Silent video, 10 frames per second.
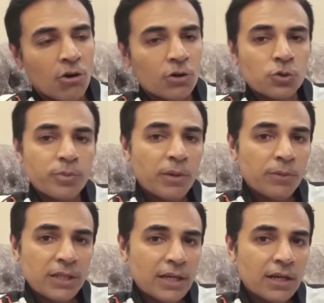और उसमें
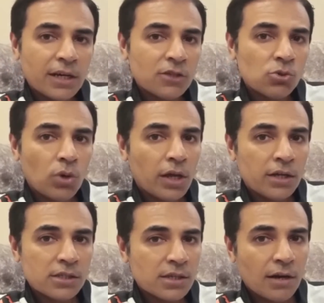हमने देखा कि सोलह
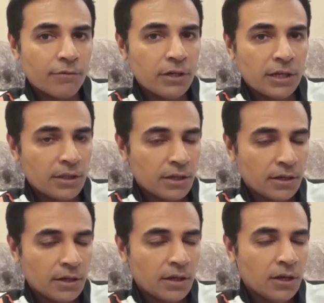रन काफ़ी नहीं थे
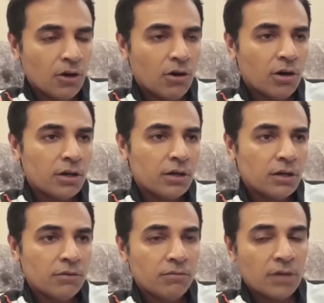और
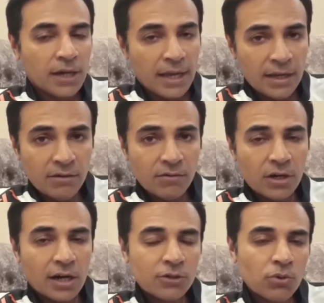अगेन uh,
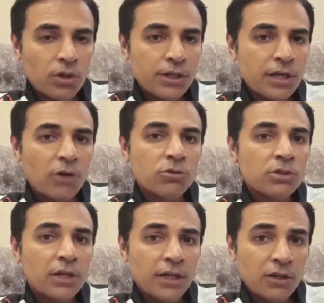विराट कोहली की
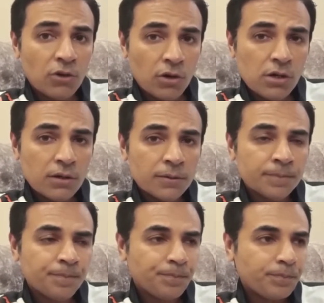आउटस्टैंडिंग नॉक
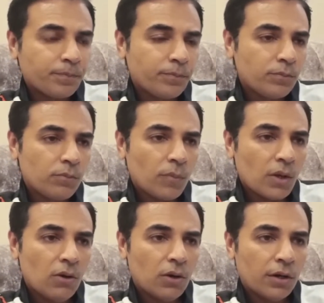
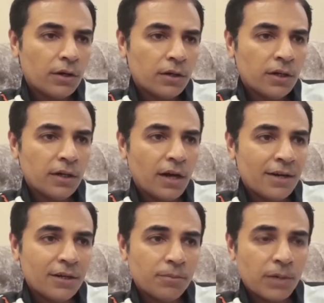और
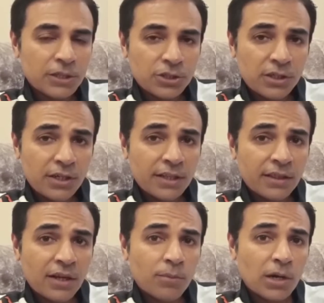अंडर uh, प्रेशर
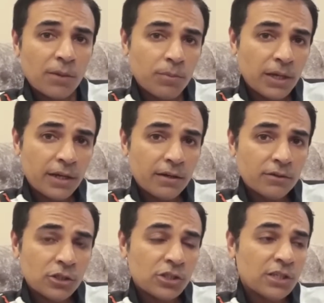इतना बड़ा प्लेयर
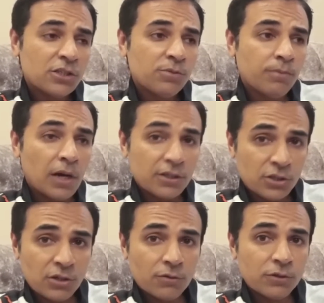जिसे
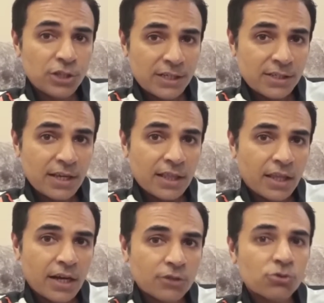मास्टर ऑफ चेस
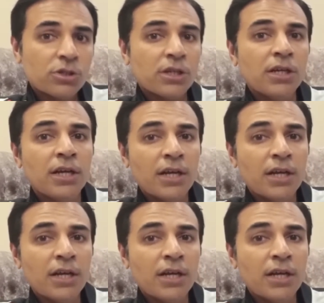कहते हैं आज उसने